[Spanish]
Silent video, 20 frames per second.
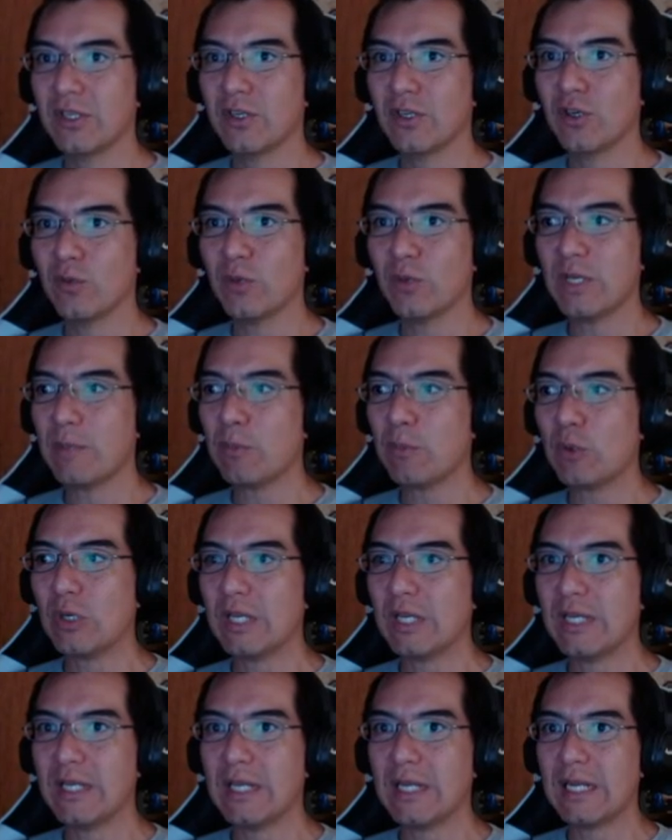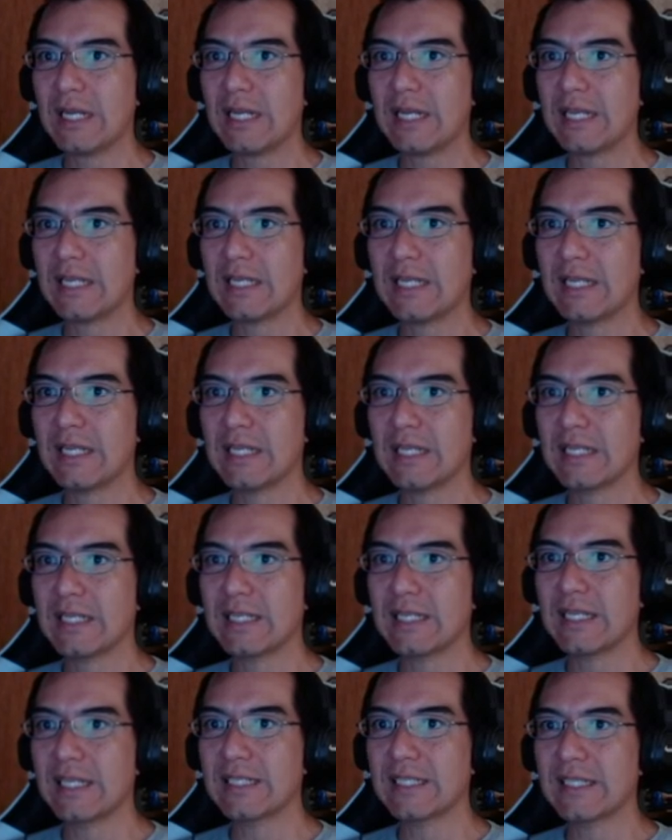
Lo voy a poner de